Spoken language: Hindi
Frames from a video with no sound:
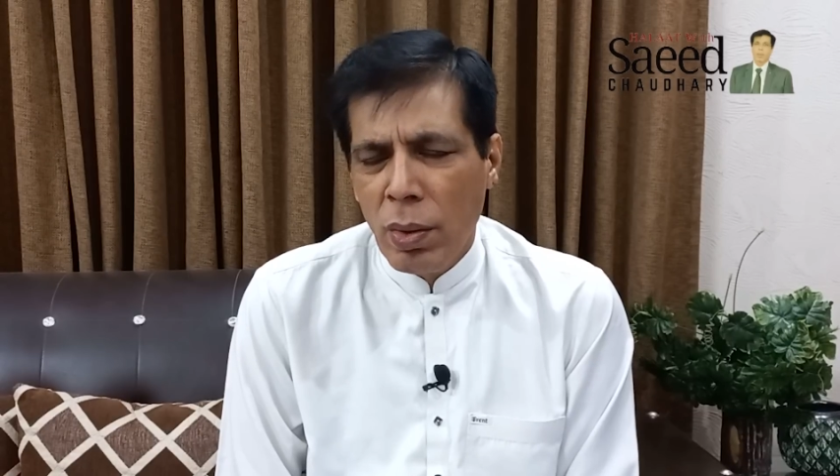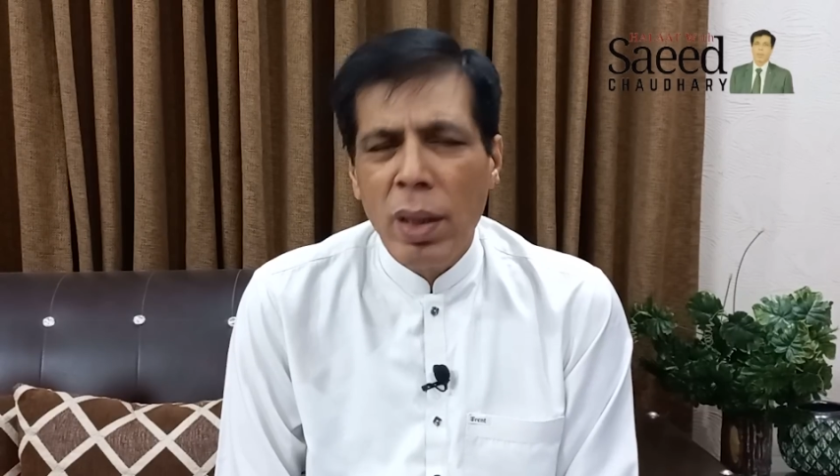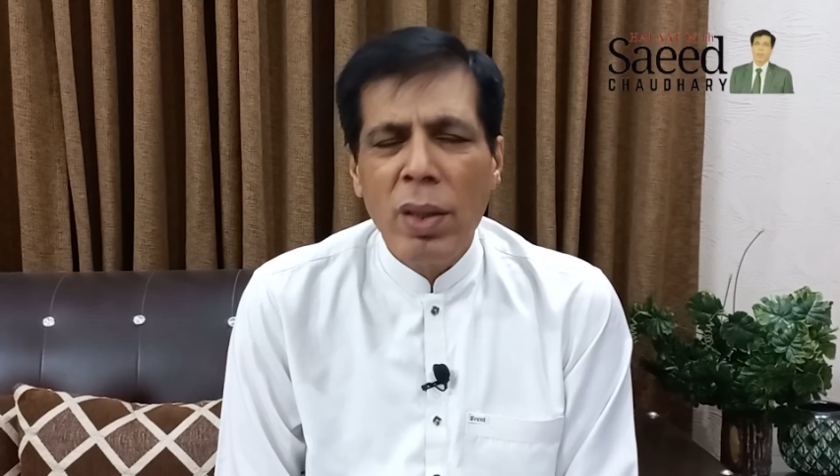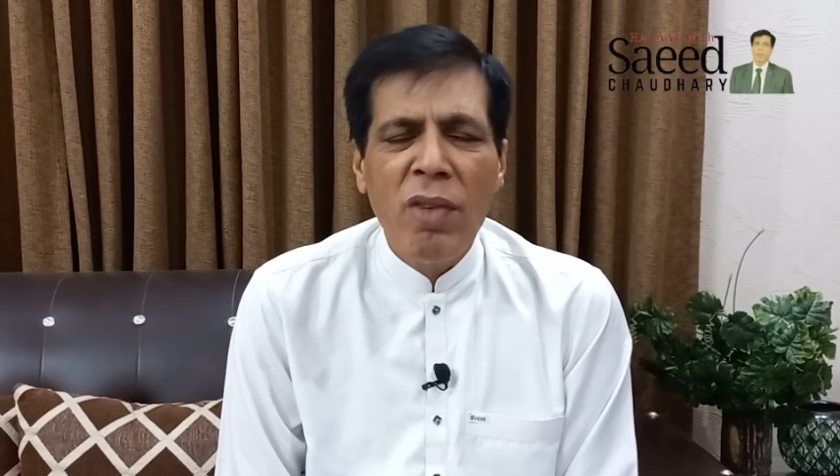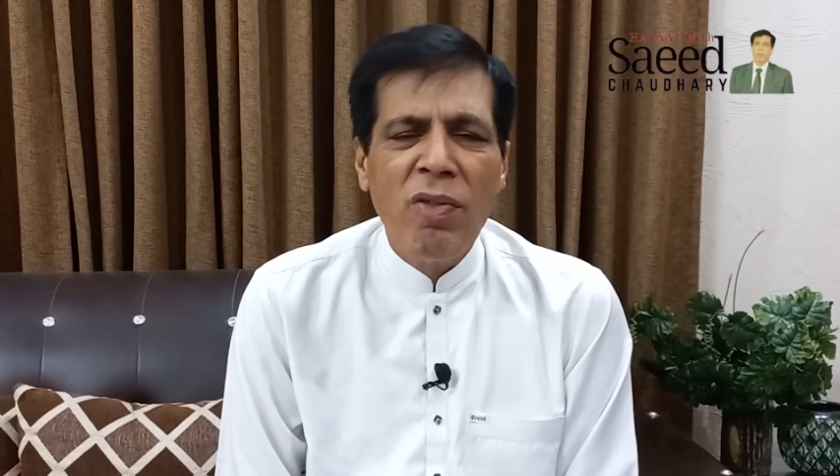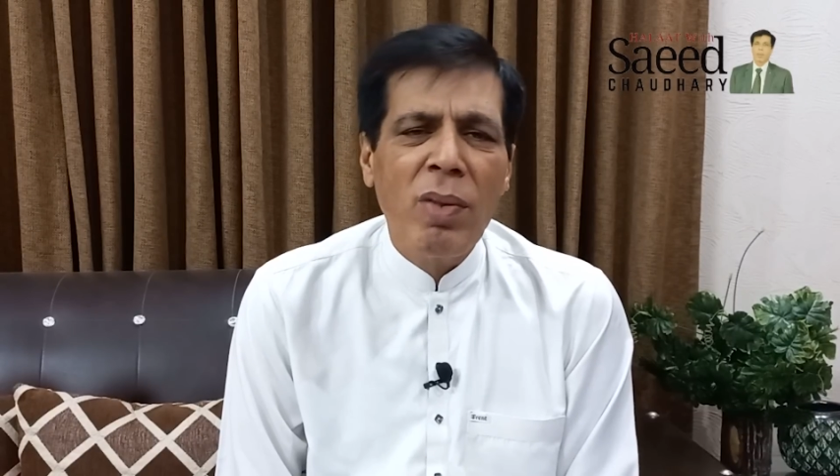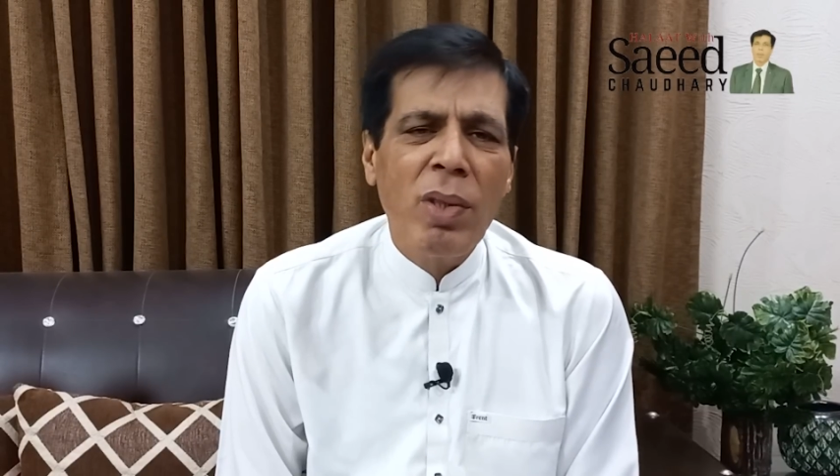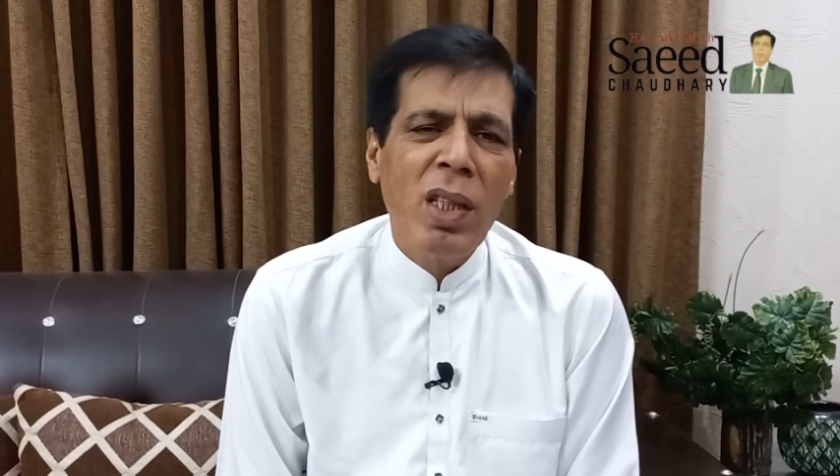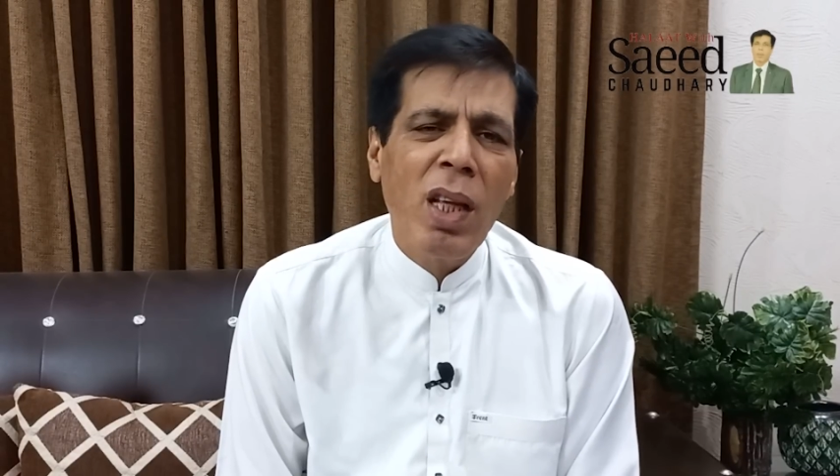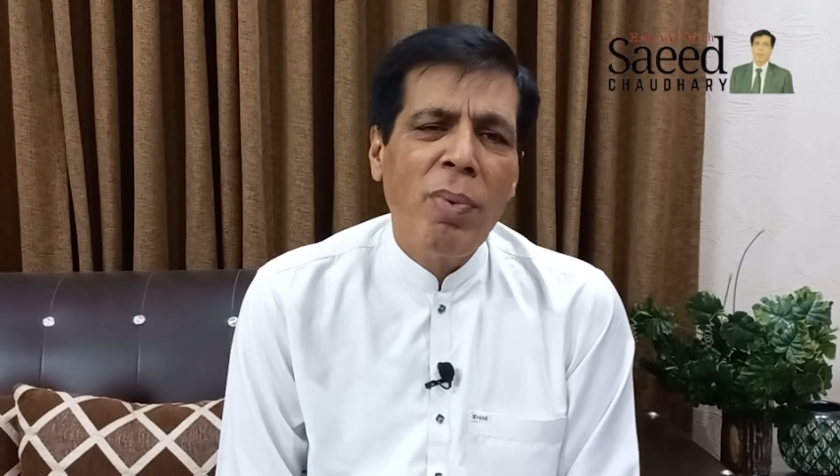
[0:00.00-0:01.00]
ये चीफ जस्टिस
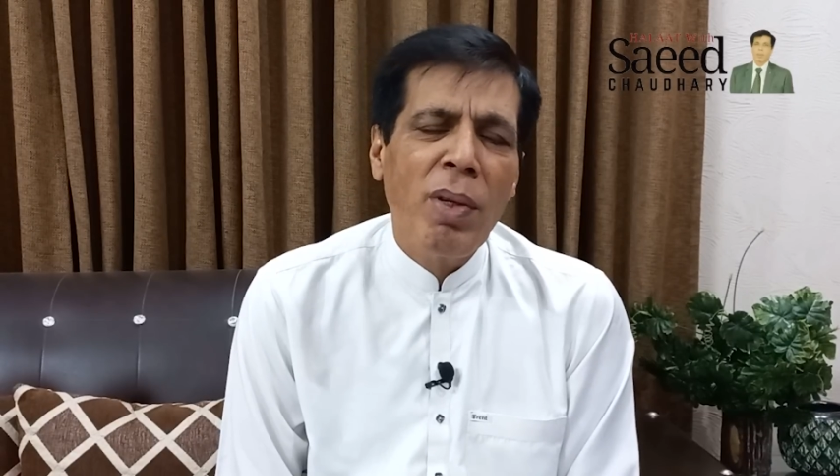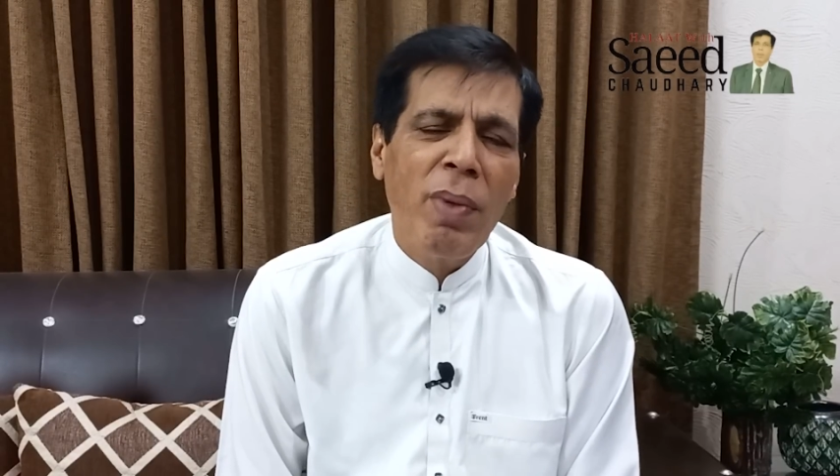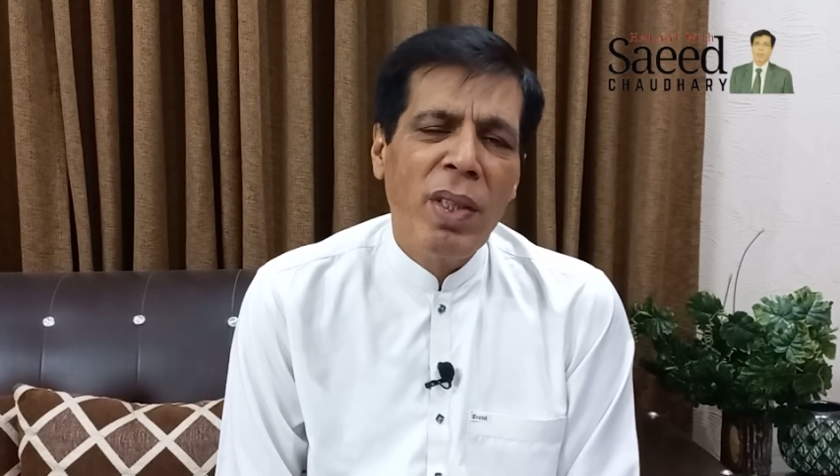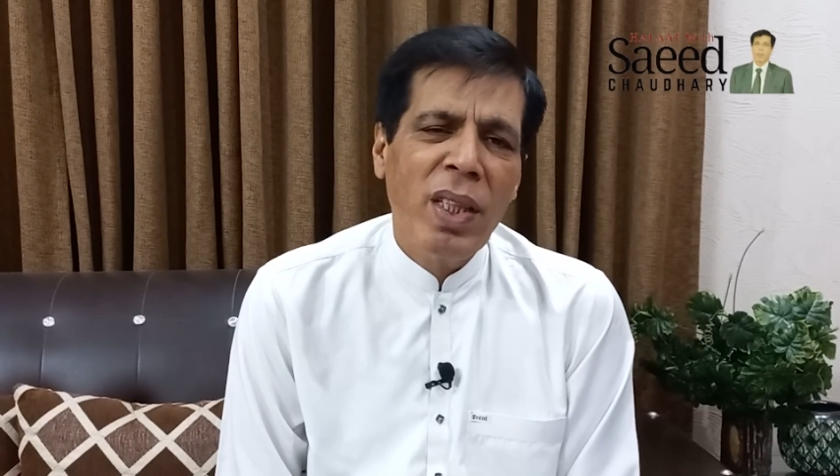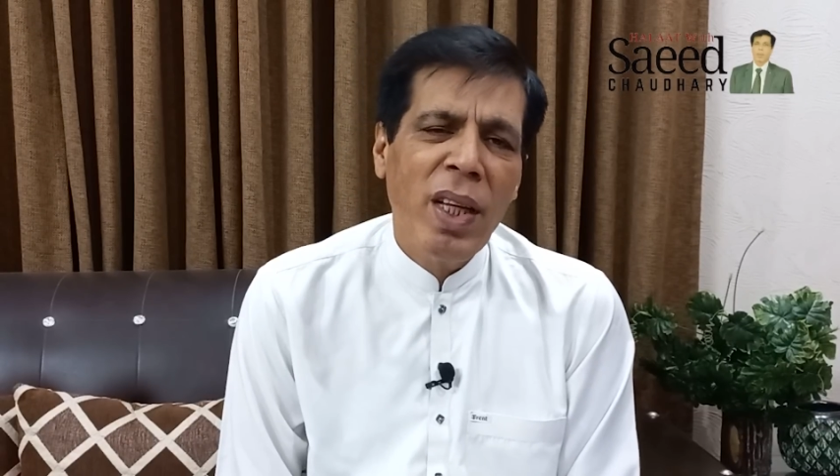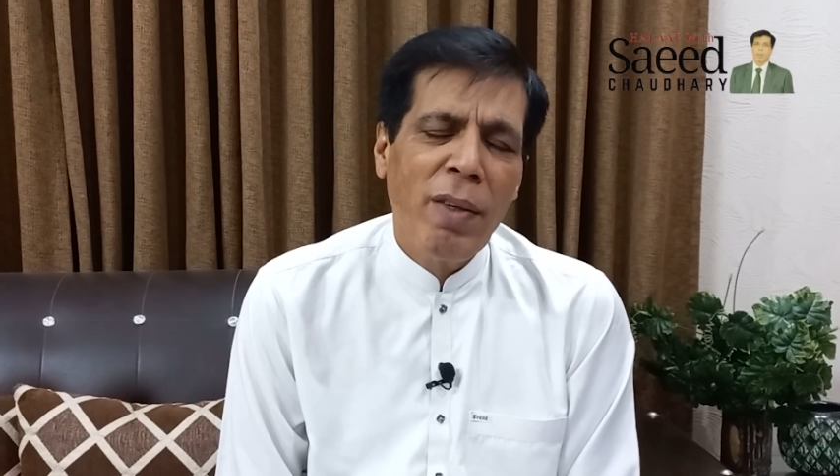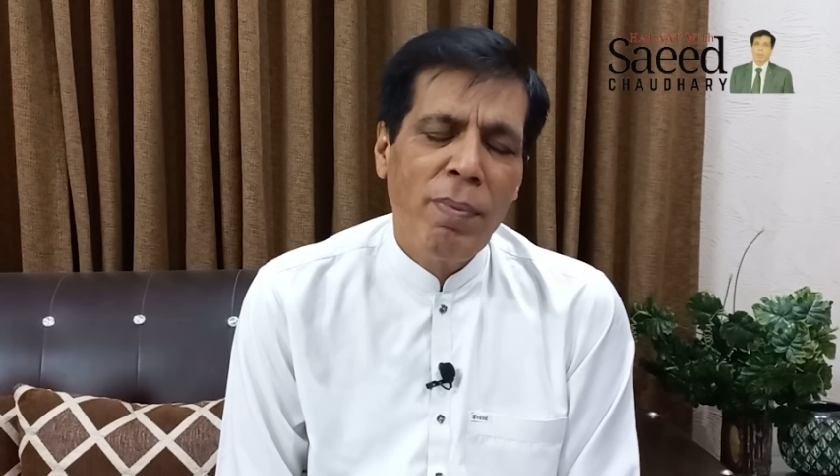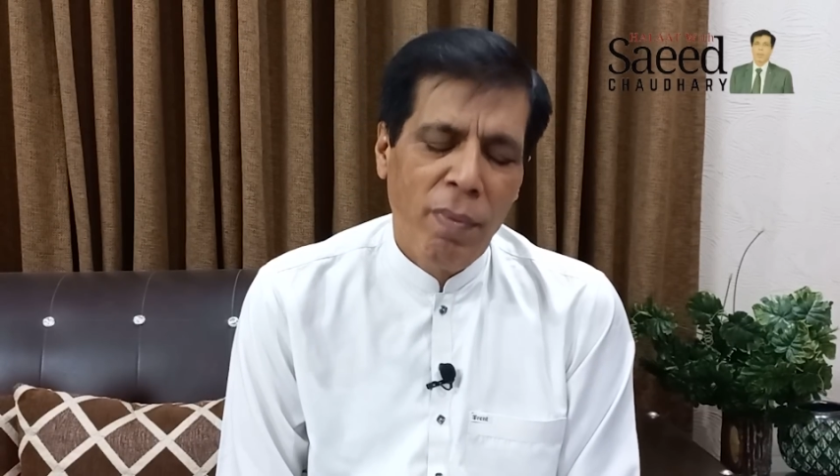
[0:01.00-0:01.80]
साहब की मर्ज़ी है